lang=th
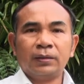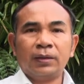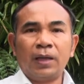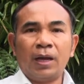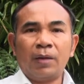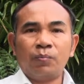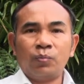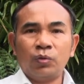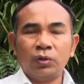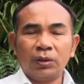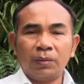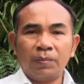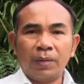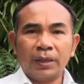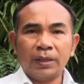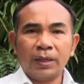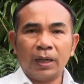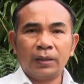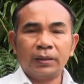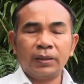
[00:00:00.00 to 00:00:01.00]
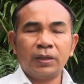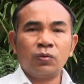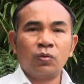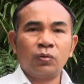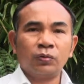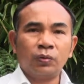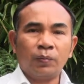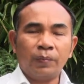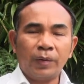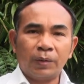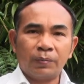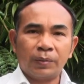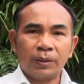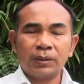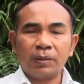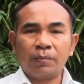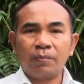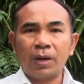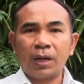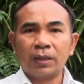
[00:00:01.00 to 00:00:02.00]
ตามพุทธบัญญัติที่องค์สมเด็จพ
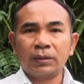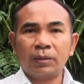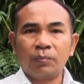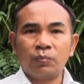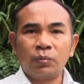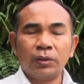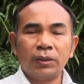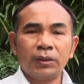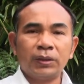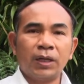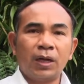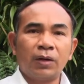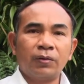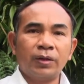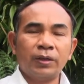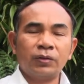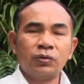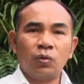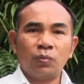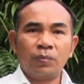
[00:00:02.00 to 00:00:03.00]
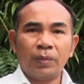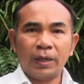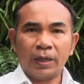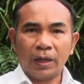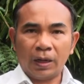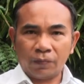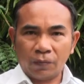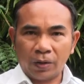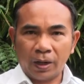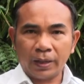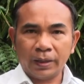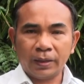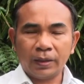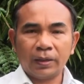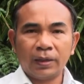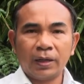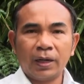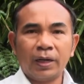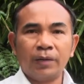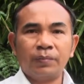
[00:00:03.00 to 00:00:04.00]
ระสัมมาสัมพุทธเจ้าได้ทรงบัญญัติไว้
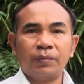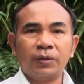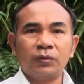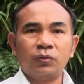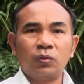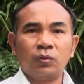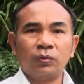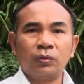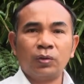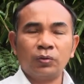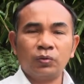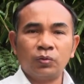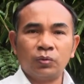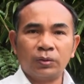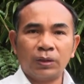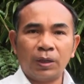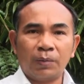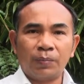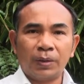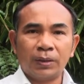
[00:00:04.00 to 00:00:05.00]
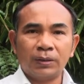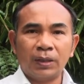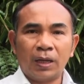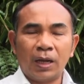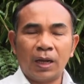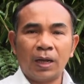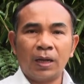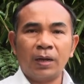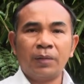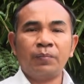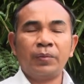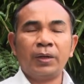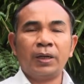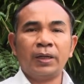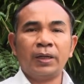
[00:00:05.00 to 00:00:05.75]
ให้พระสงฆ์ต้องอยู่จำพรรษาเป็น